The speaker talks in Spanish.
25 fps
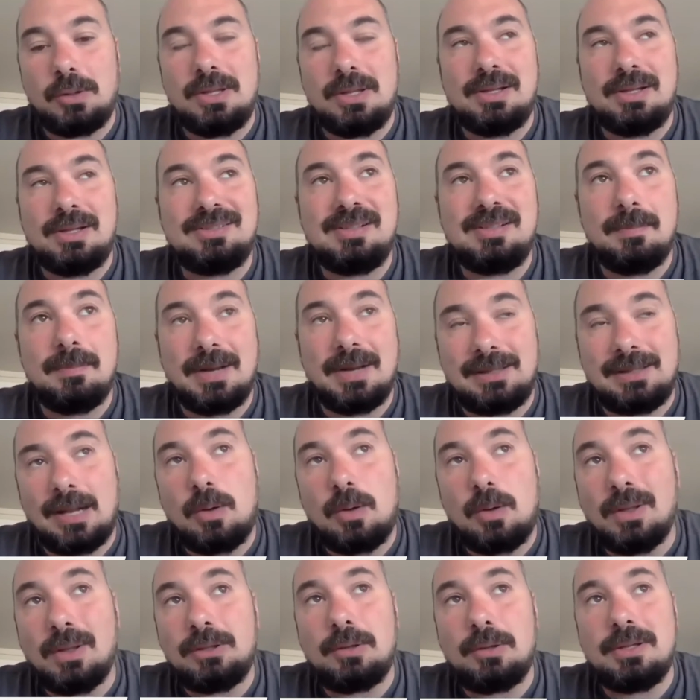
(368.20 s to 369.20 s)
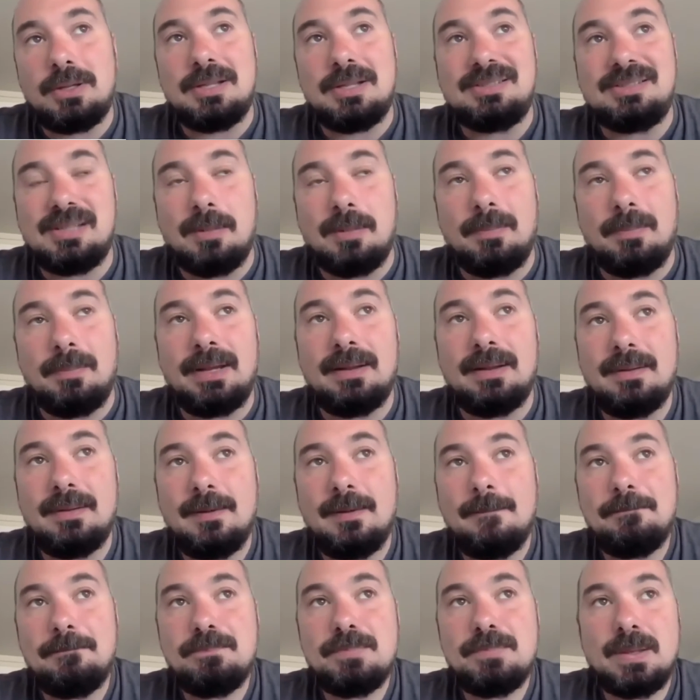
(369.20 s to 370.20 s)
de diciembre, hasta el 4 de diciembre
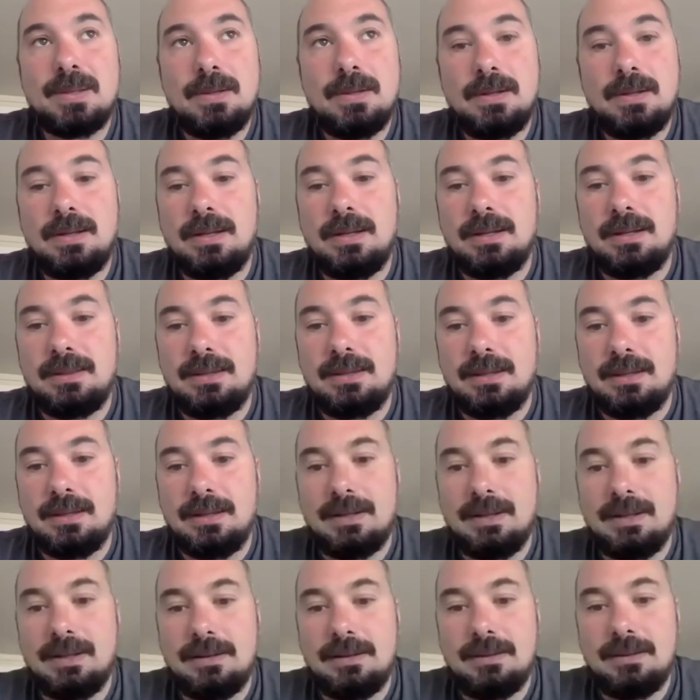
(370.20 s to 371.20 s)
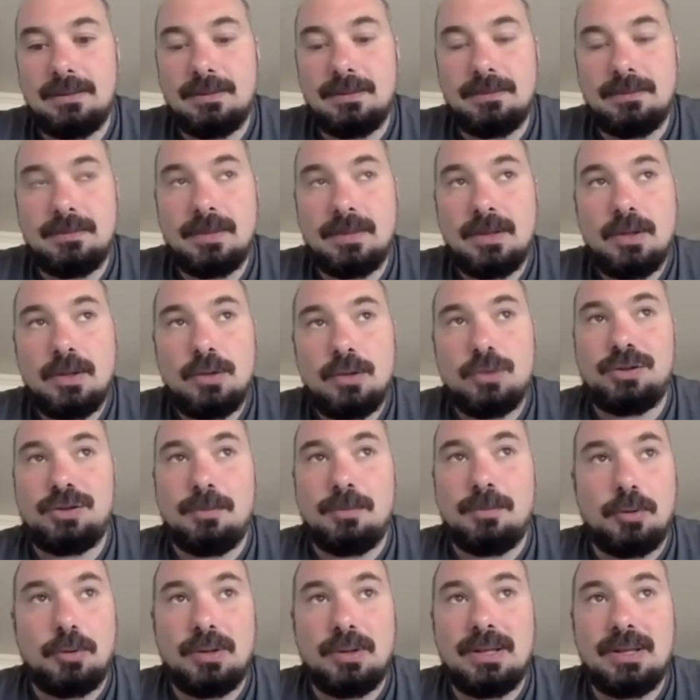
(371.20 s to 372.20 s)
este, no se
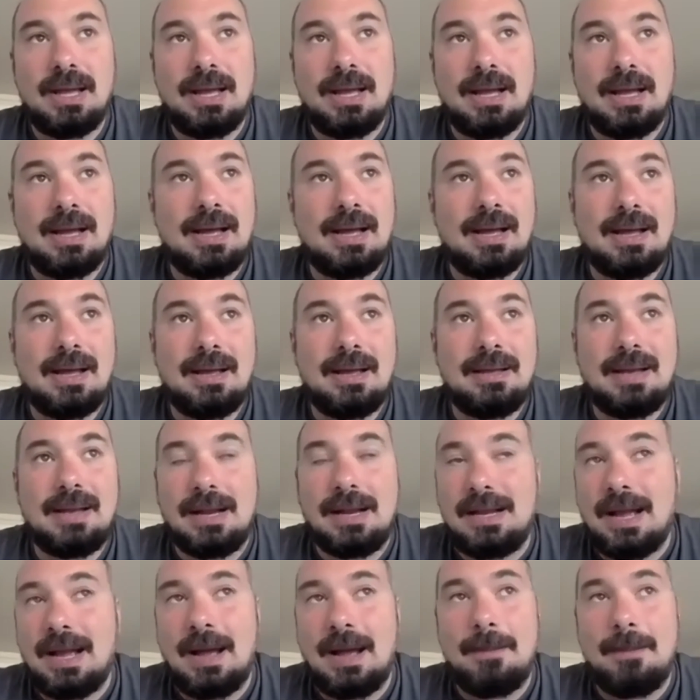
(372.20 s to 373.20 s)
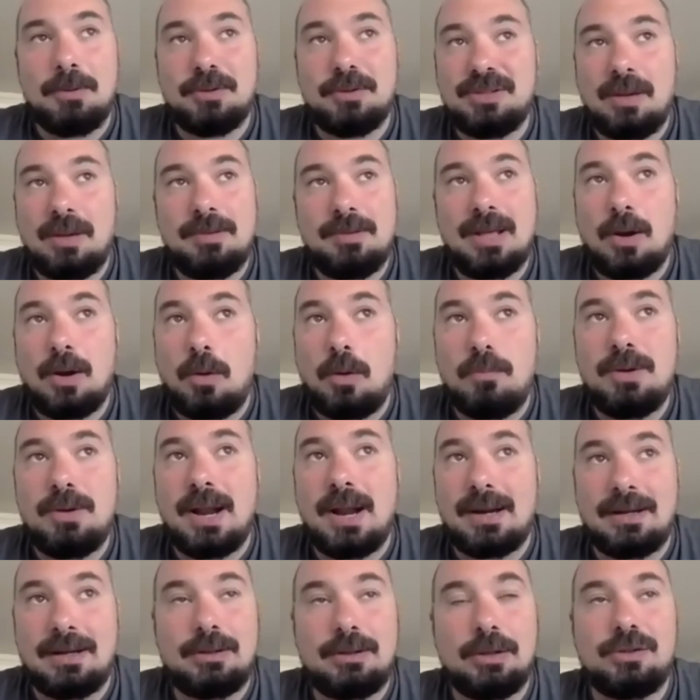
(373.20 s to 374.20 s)
podía ir al campo, o se había como una
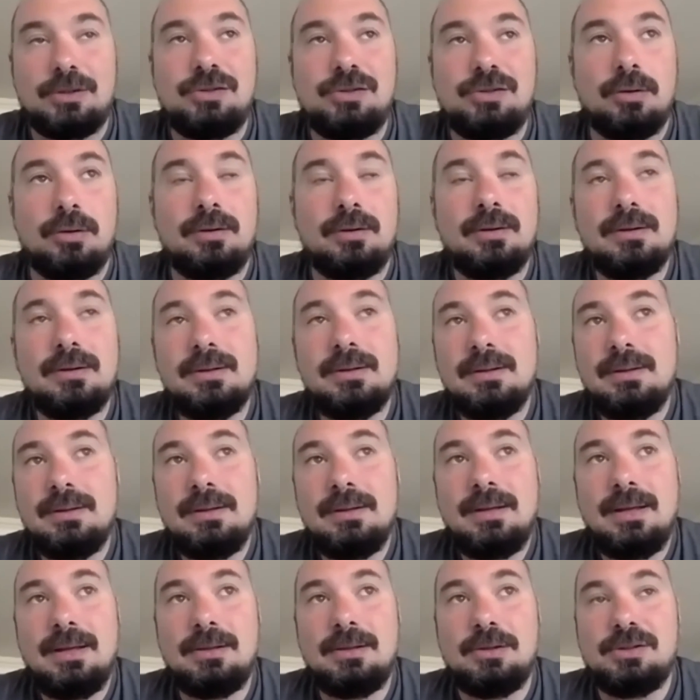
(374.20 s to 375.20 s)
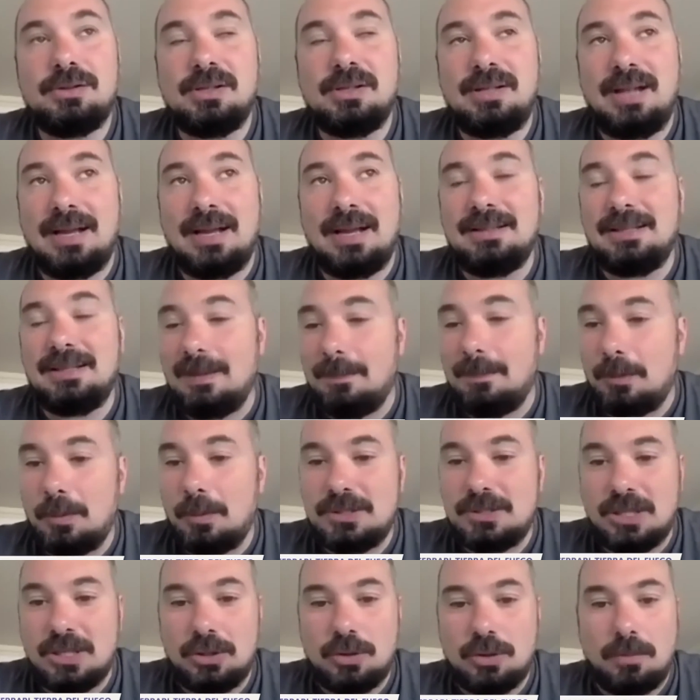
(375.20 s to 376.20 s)
restricción. Entonces la gente está
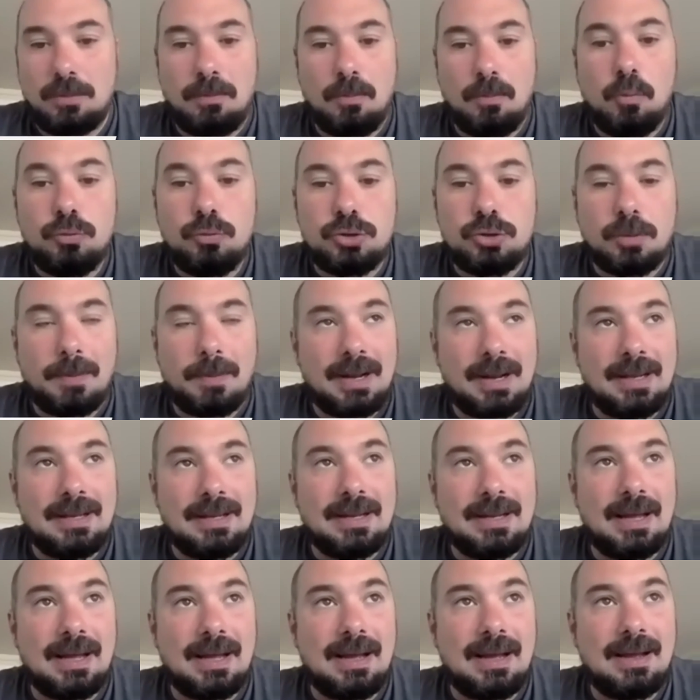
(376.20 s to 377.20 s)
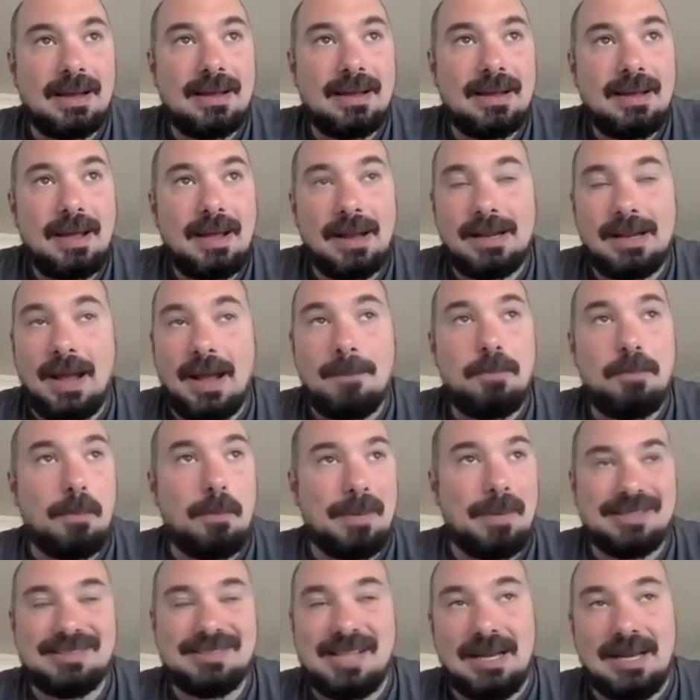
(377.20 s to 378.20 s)
aprovechando mucho para ir al campo,
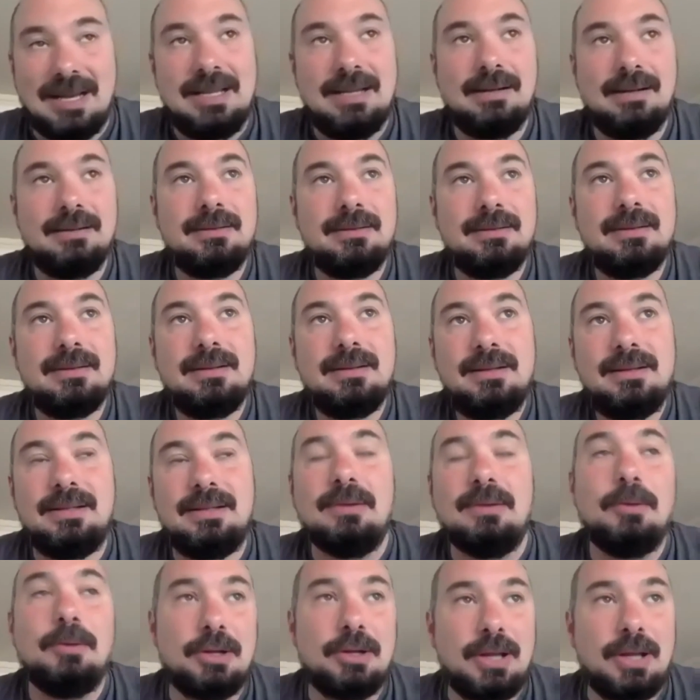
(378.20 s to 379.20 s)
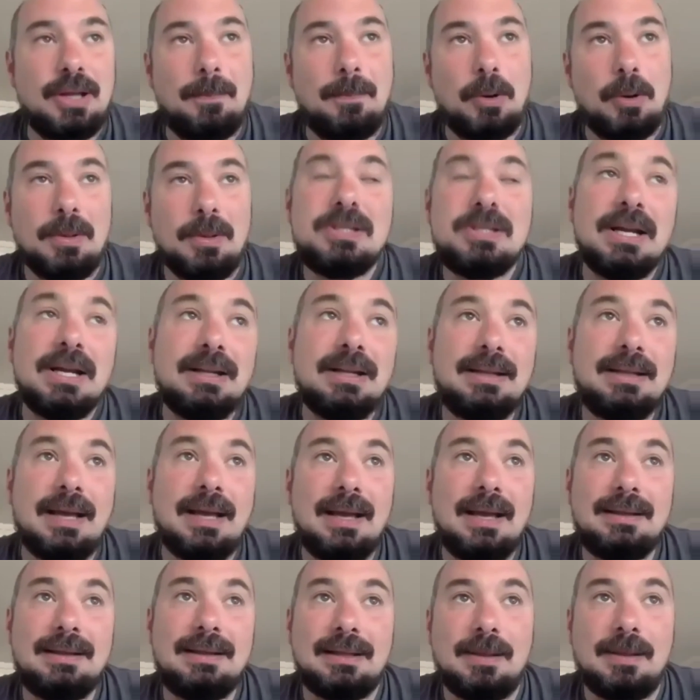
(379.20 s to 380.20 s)
para salir y bueno, y aprovechar
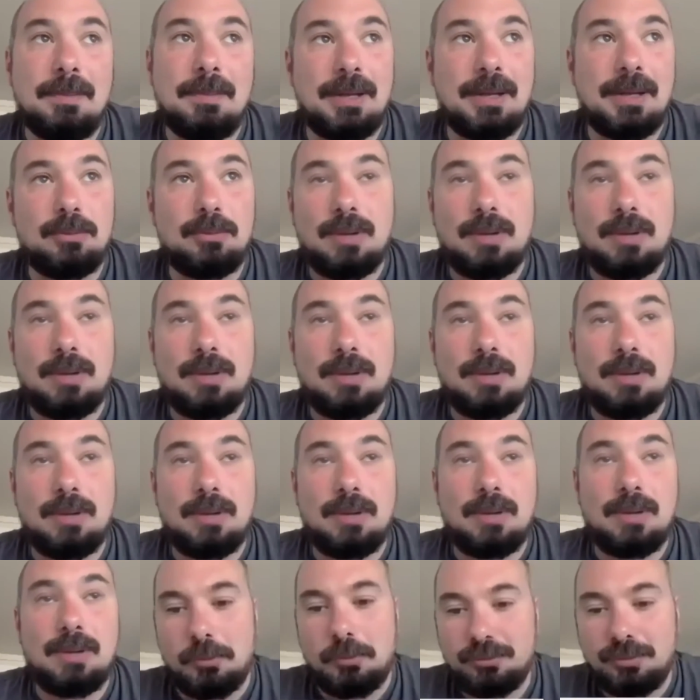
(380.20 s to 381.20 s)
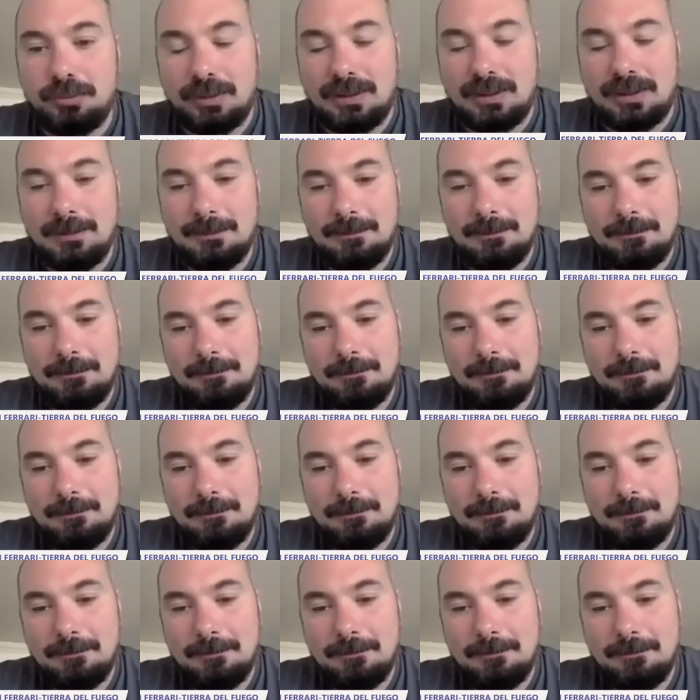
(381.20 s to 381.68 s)
esta, estas temperaturas que están tocando, por suerte.